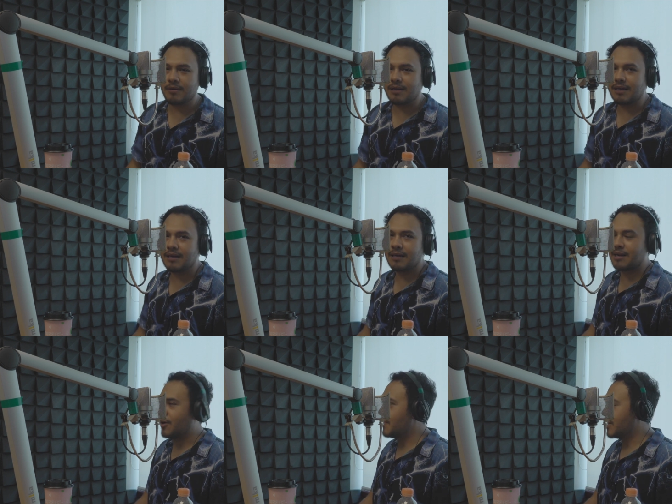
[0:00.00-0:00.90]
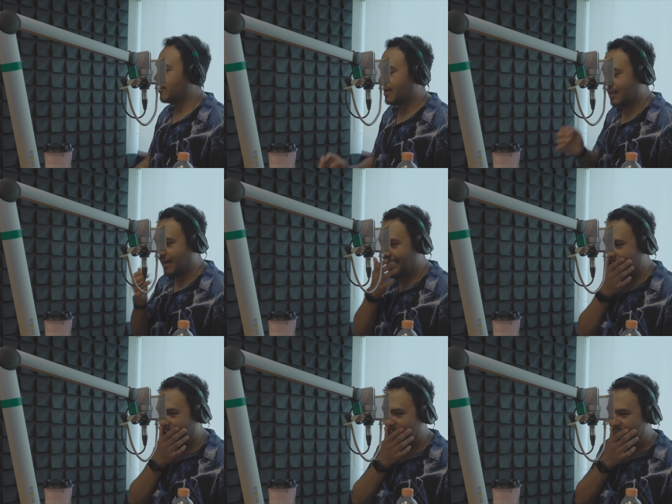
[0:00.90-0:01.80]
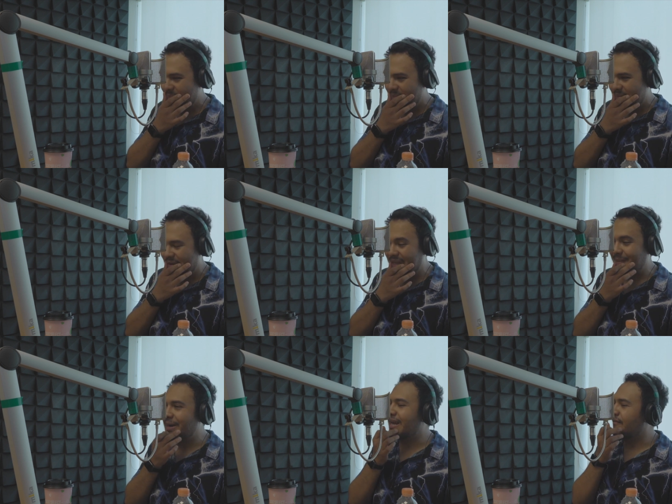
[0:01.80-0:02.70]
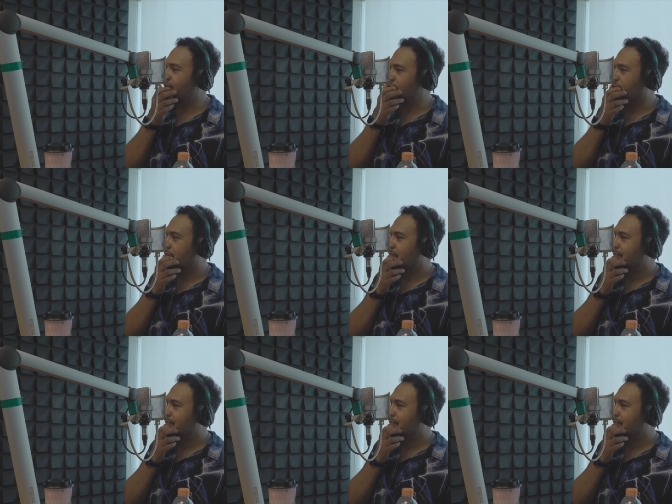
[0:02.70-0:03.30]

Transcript: que recomiendo que se llama, creo que es American Fiction.